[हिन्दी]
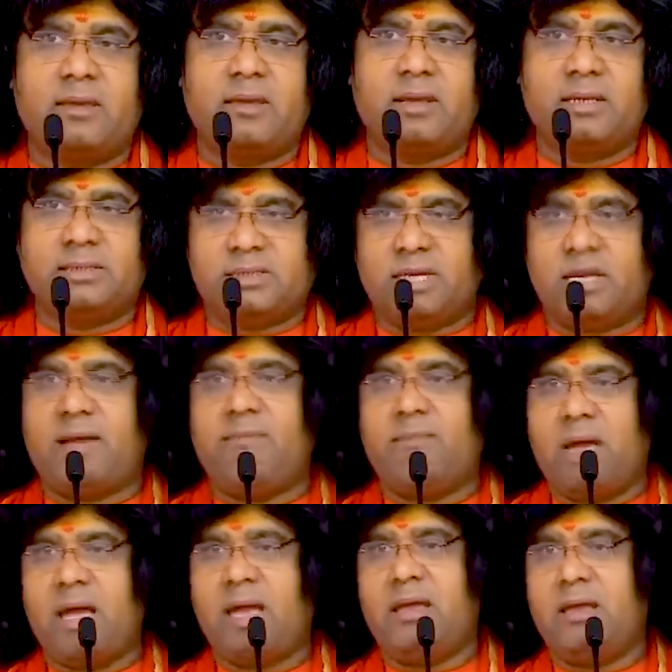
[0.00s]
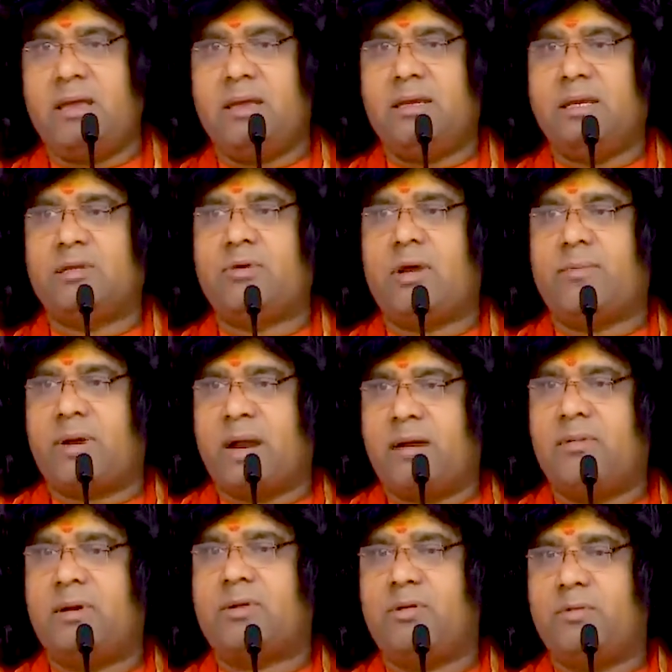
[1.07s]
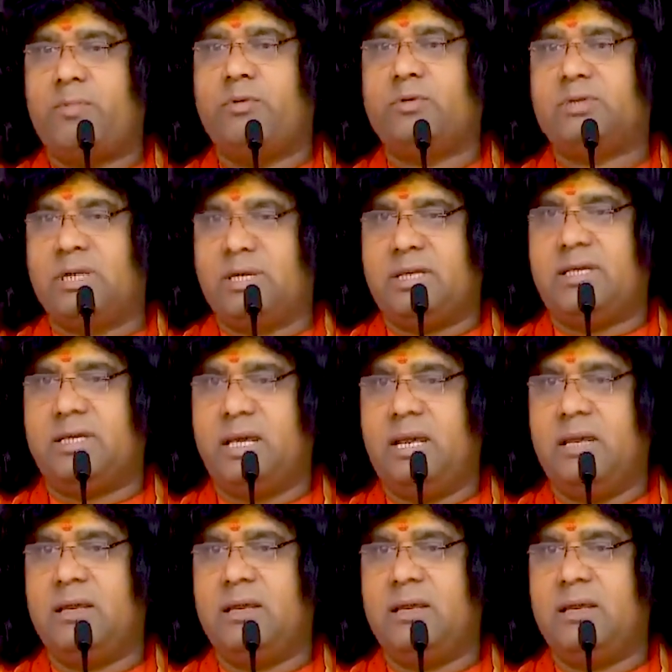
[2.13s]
किसी का भाई ये तो आप रावण को पूछ लीजिए